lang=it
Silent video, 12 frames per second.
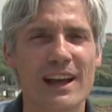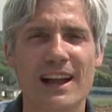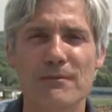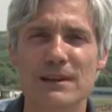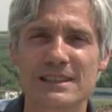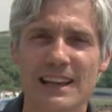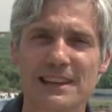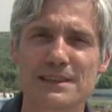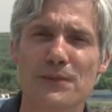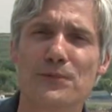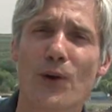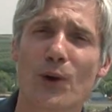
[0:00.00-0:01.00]
era
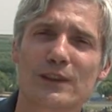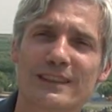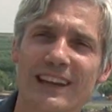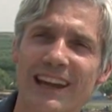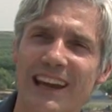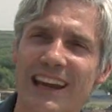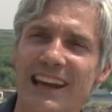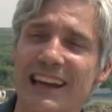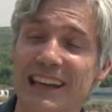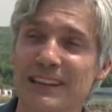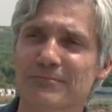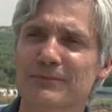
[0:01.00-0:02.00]
abbastanza forte
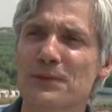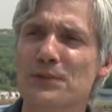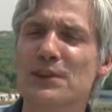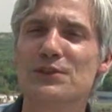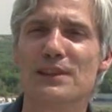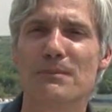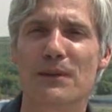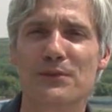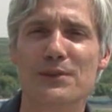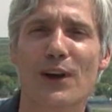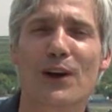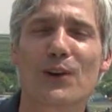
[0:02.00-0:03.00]
e difficile
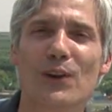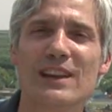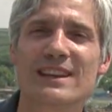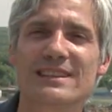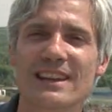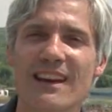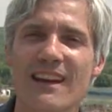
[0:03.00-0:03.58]
perfino da accogliersi,